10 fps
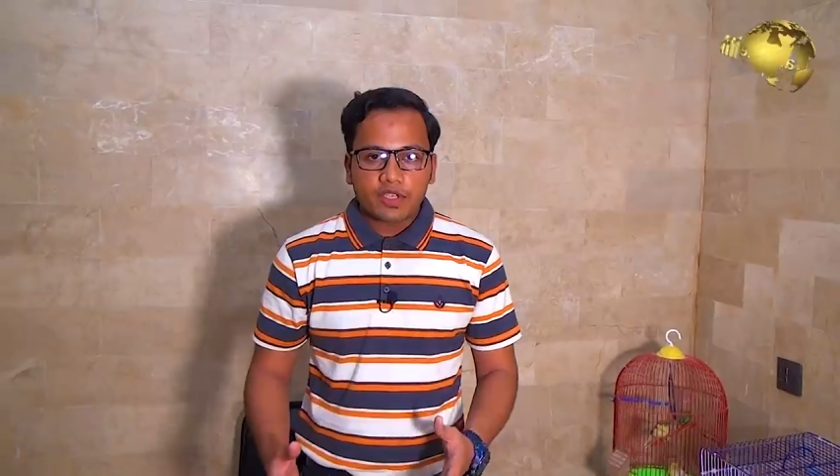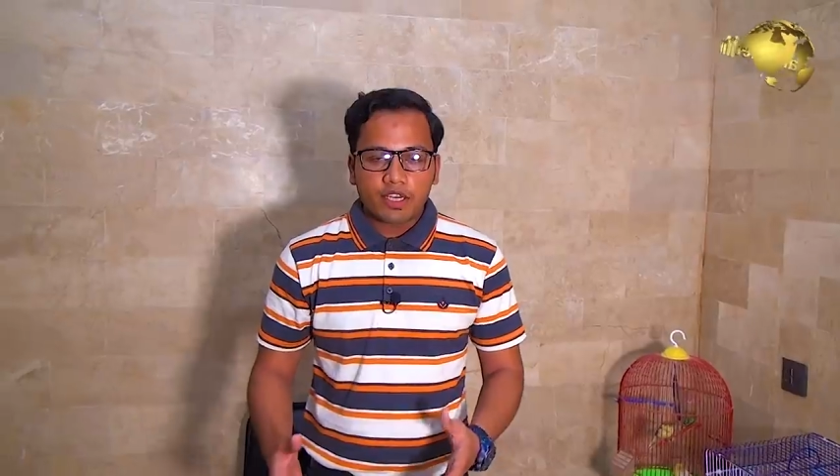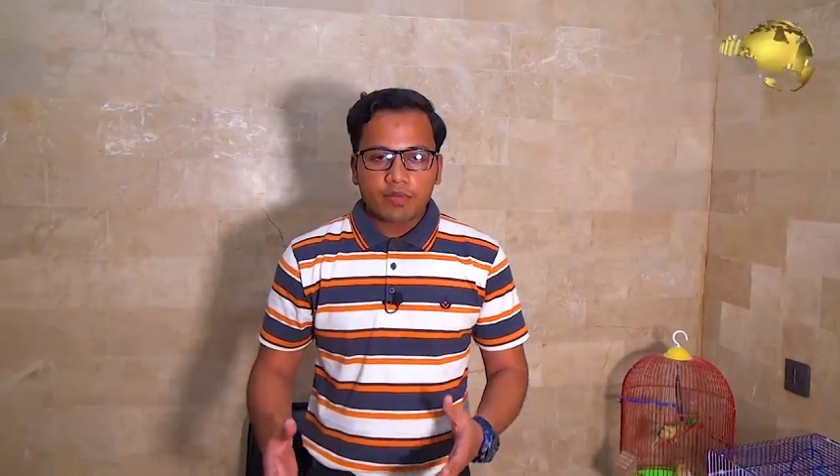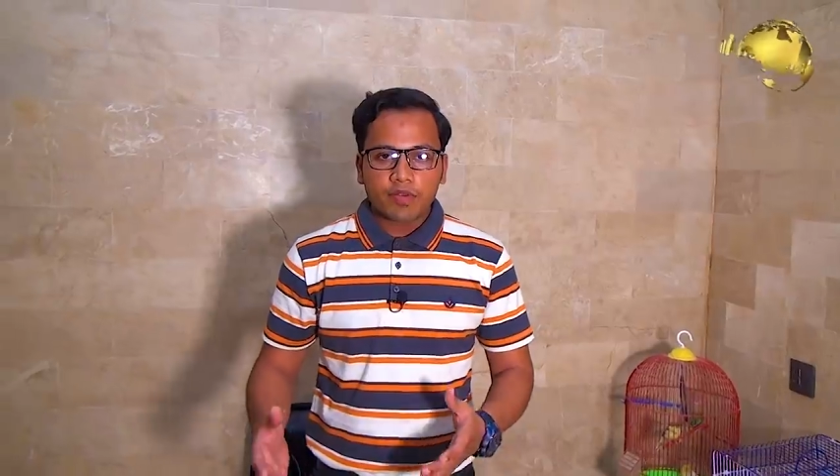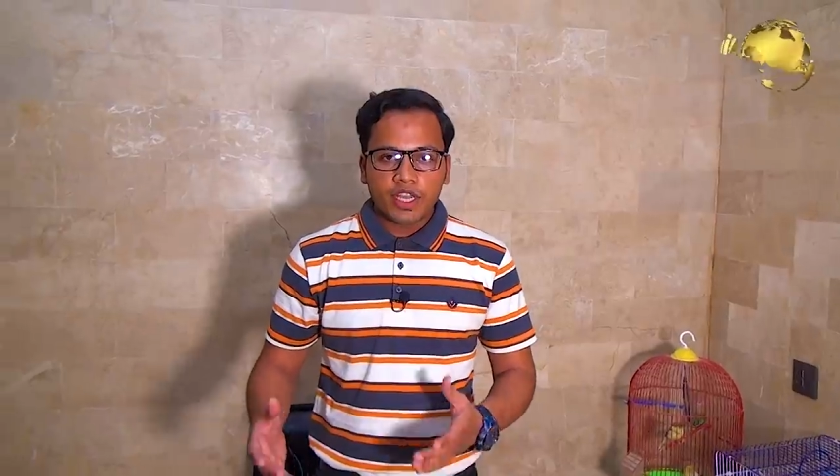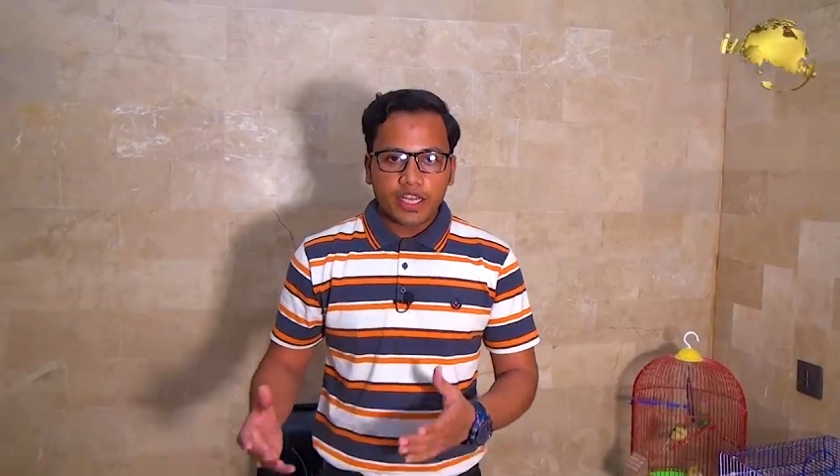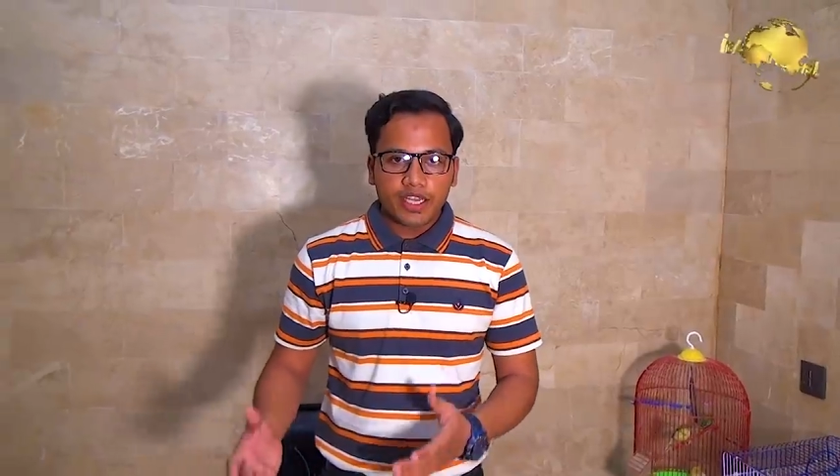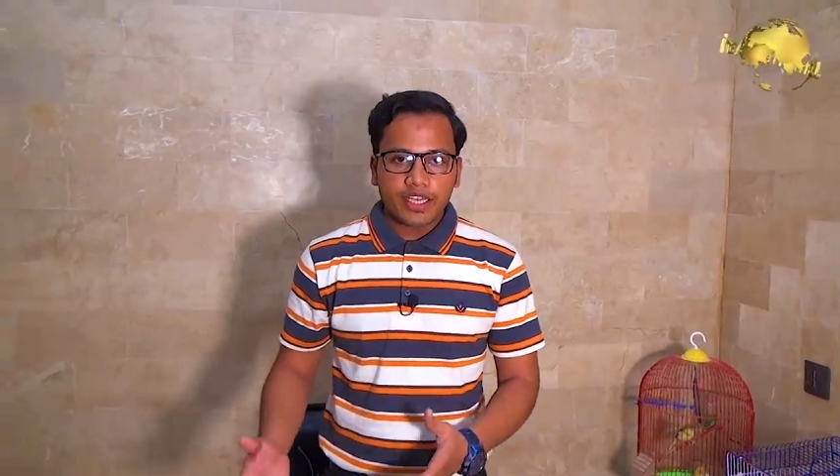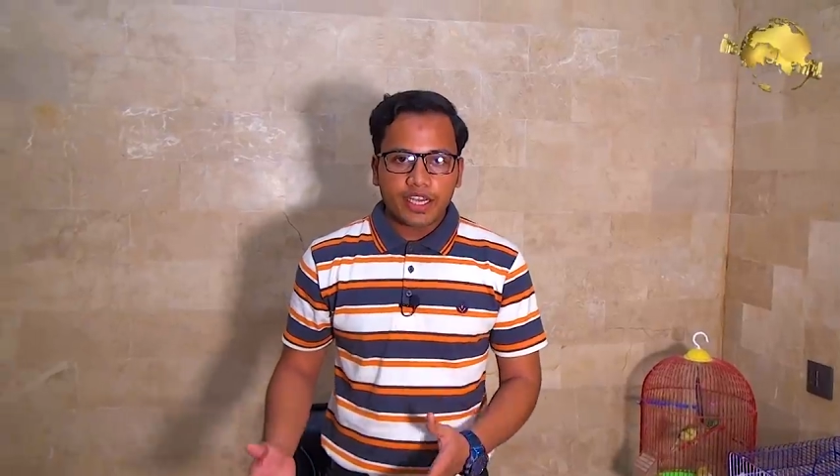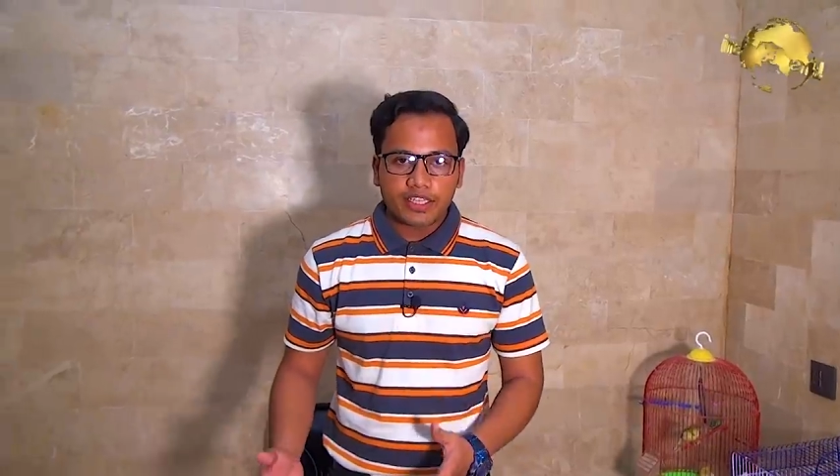में हम
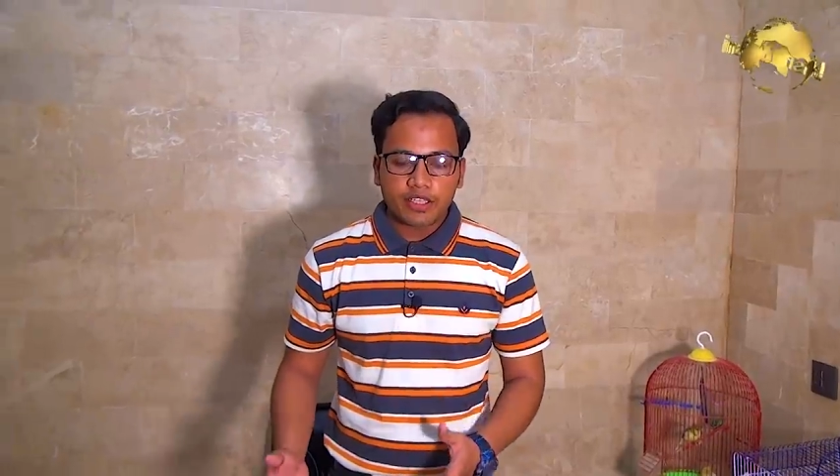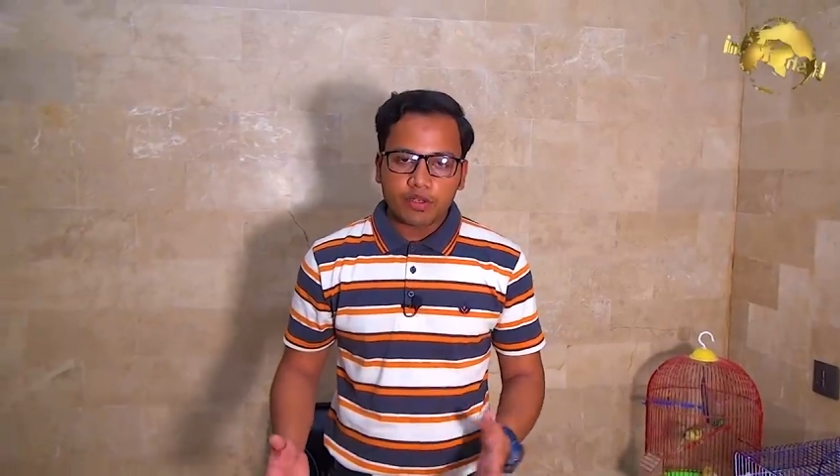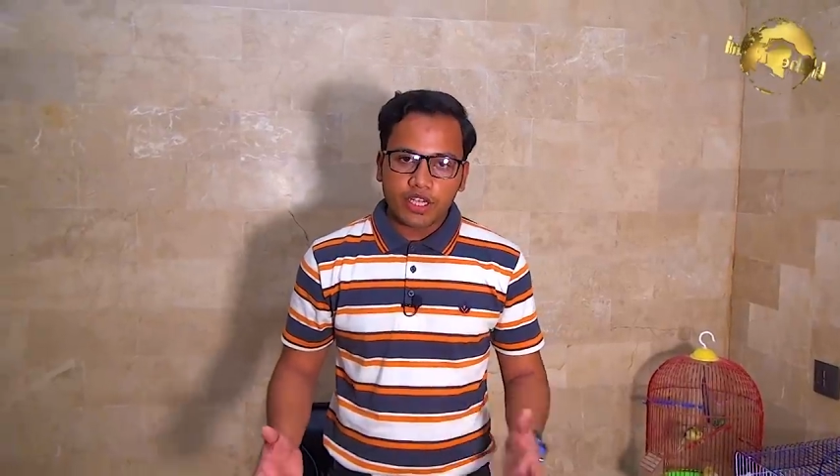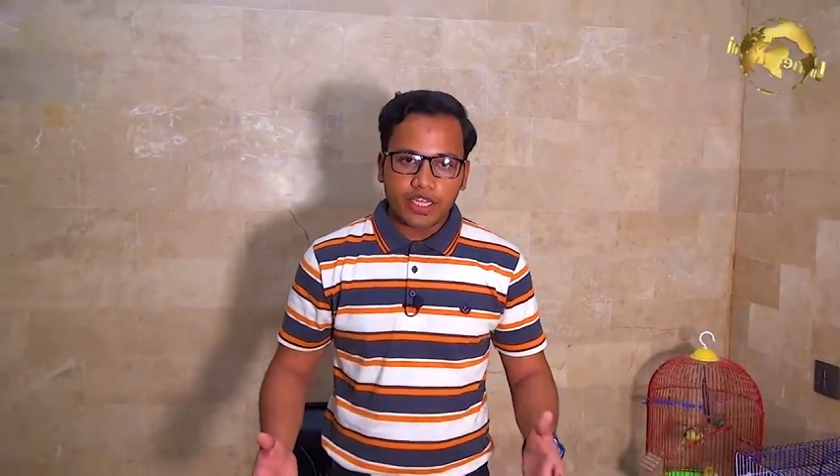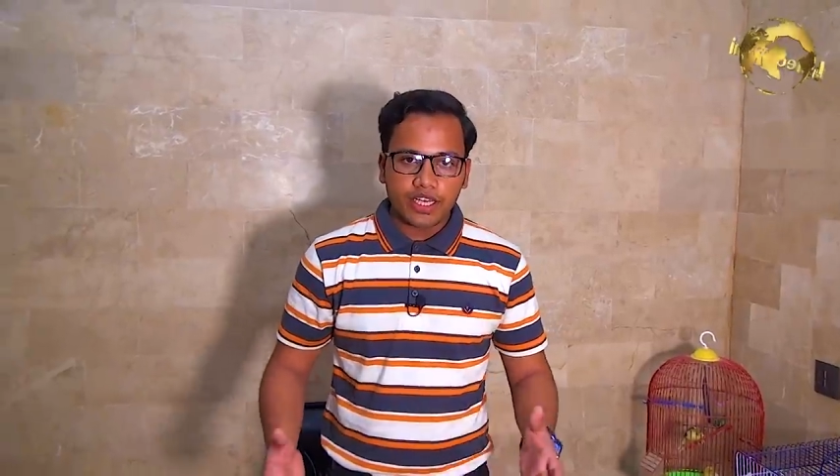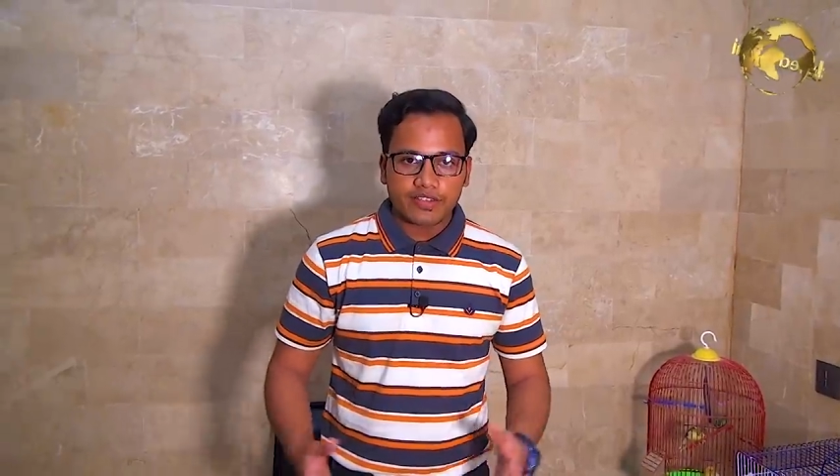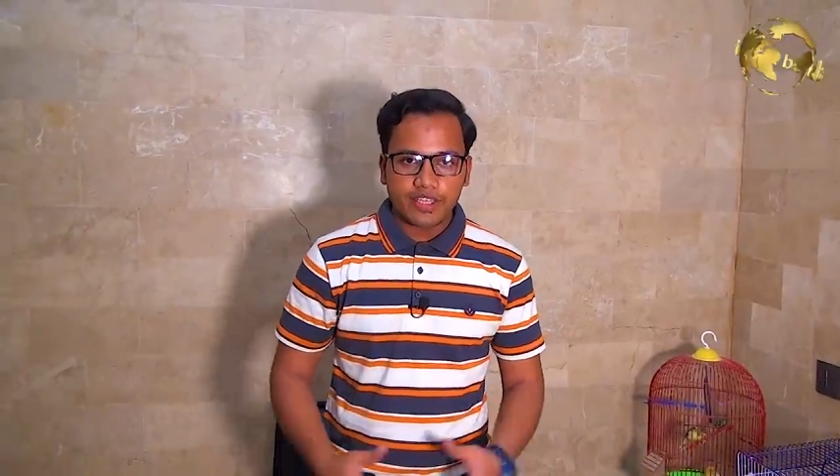कनेर दिखाते हैं और कनेरीज